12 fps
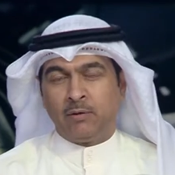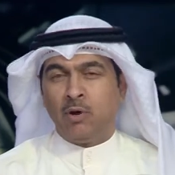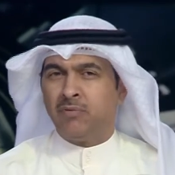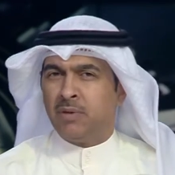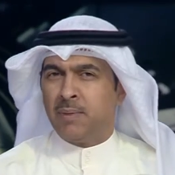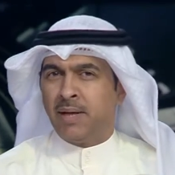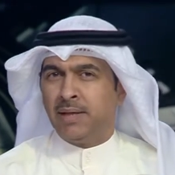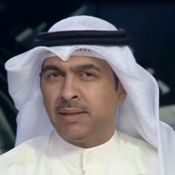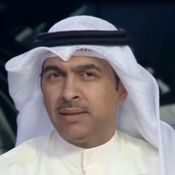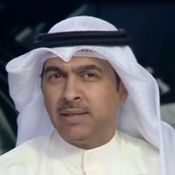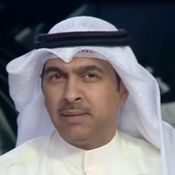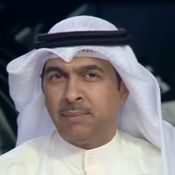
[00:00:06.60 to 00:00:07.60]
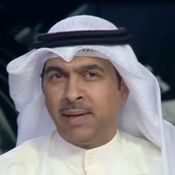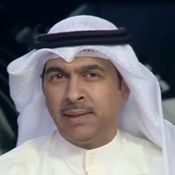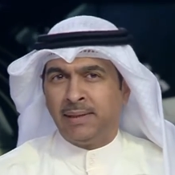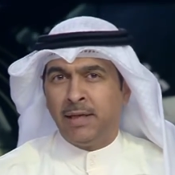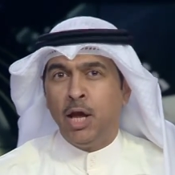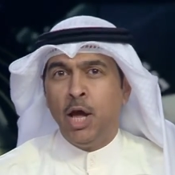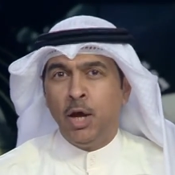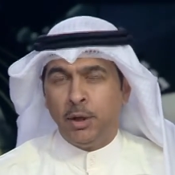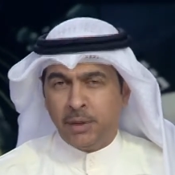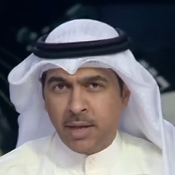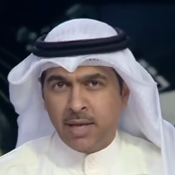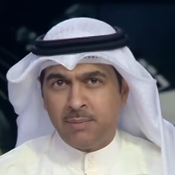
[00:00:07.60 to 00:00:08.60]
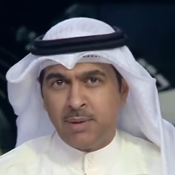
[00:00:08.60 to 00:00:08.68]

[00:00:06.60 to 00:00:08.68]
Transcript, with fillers: وفي معيته معالي نائب